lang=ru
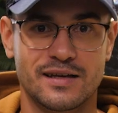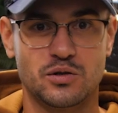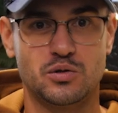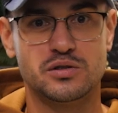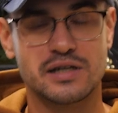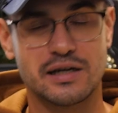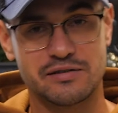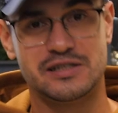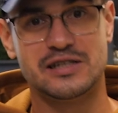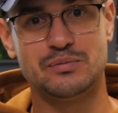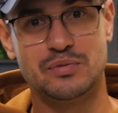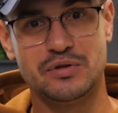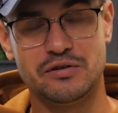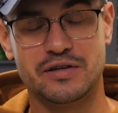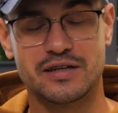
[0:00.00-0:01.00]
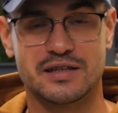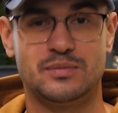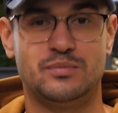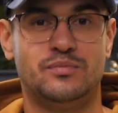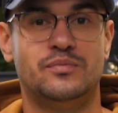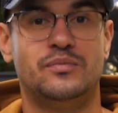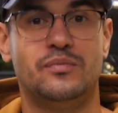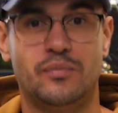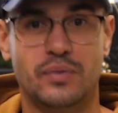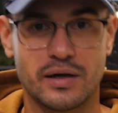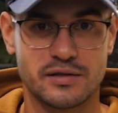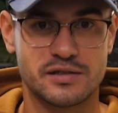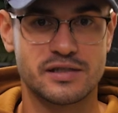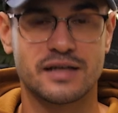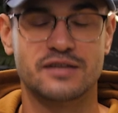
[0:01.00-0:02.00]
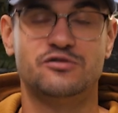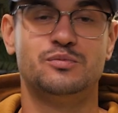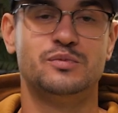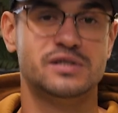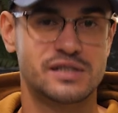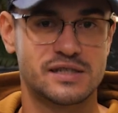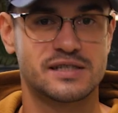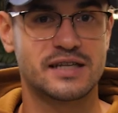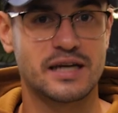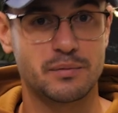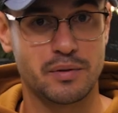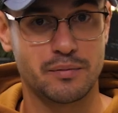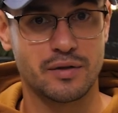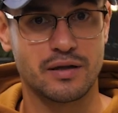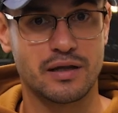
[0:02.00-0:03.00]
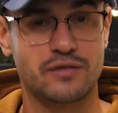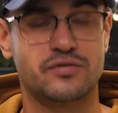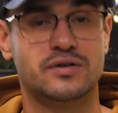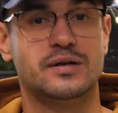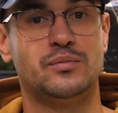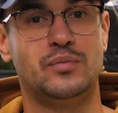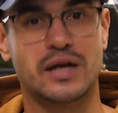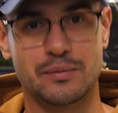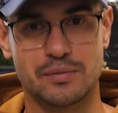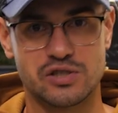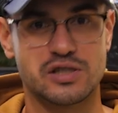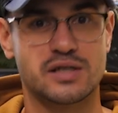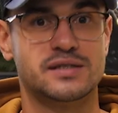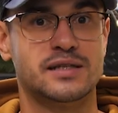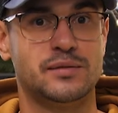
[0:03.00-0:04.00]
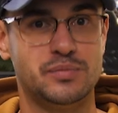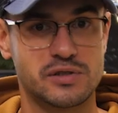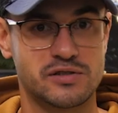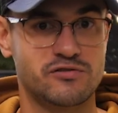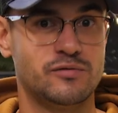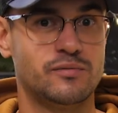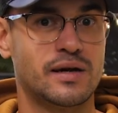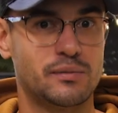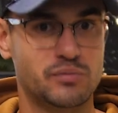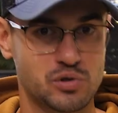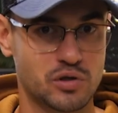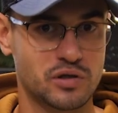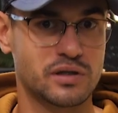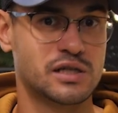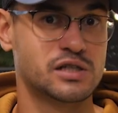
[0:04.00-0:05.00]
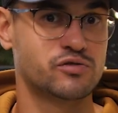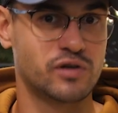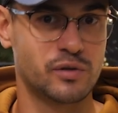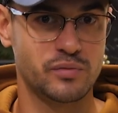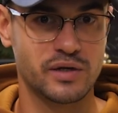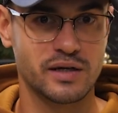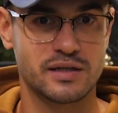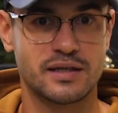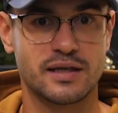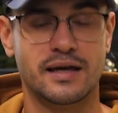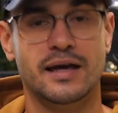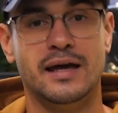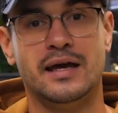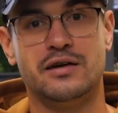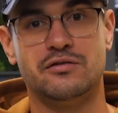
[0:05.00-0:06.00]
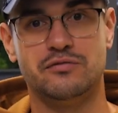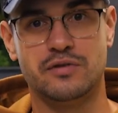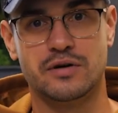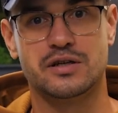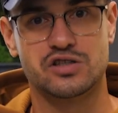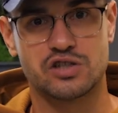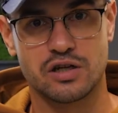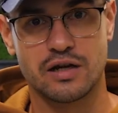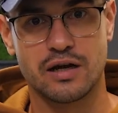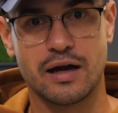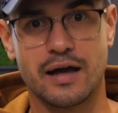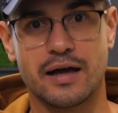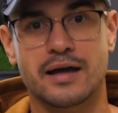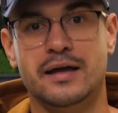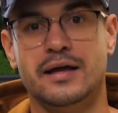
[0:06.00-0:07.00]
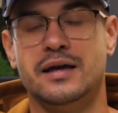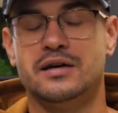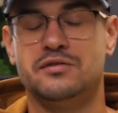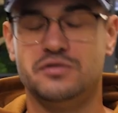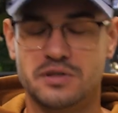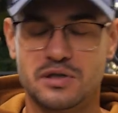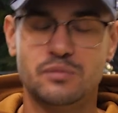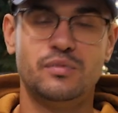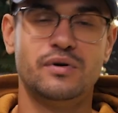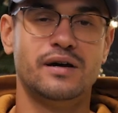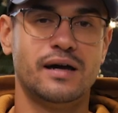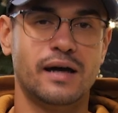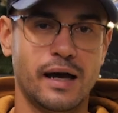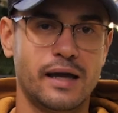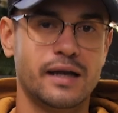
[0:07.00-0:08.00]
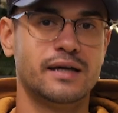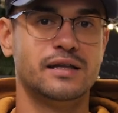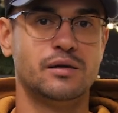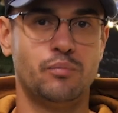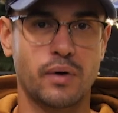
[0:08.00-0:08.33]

Друзья, всем привет! Павел Садов, мастерская мебель «Лавка». Прямо сейчас записываем обзор нашего объекта в ЖК ВТБ «Арена